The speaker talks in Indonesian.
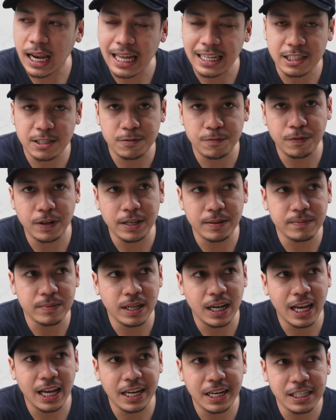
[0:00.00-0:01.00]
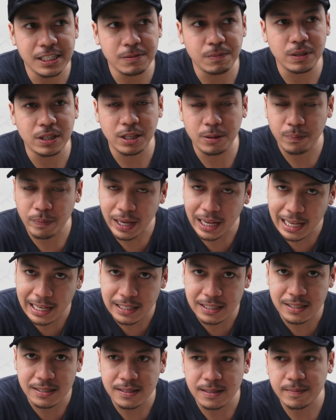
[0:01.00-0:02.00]
large frame lainnya seperti
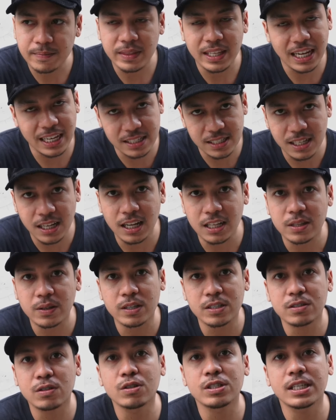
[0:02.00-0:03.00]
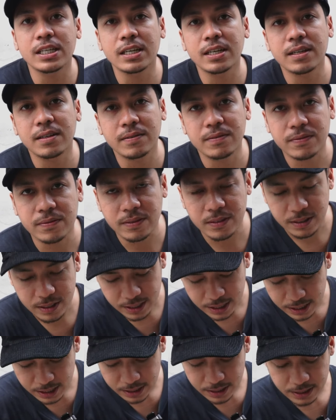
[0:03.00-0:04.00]
PX, Excel atau eksklusif.
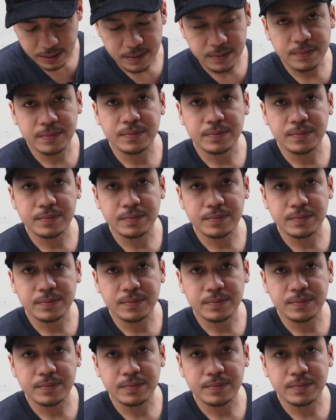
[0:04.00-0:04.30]
Tapi cing,